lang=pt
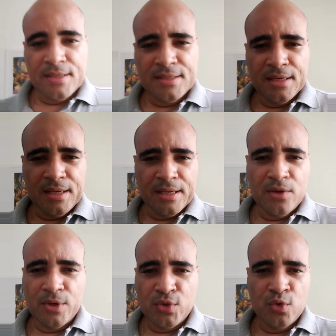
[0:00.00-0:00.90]
Que seria,
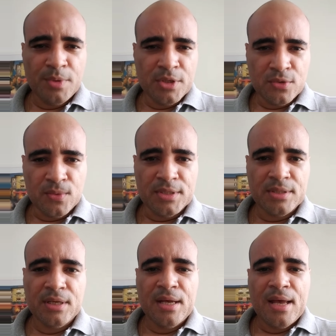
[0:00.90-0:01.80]
eu ajudo
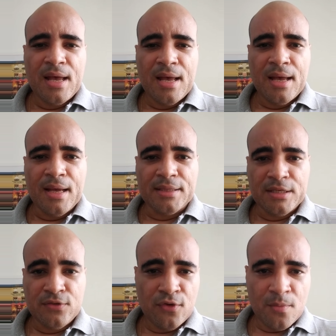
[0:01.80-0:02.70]
pessoas a
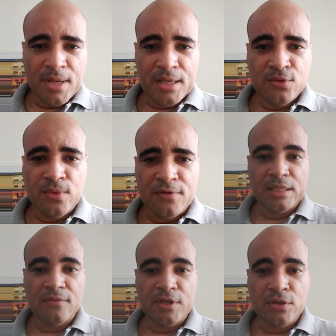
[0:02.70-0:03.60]
transformar
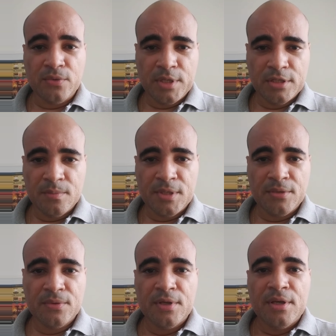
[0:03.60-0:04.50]
através de conhecimento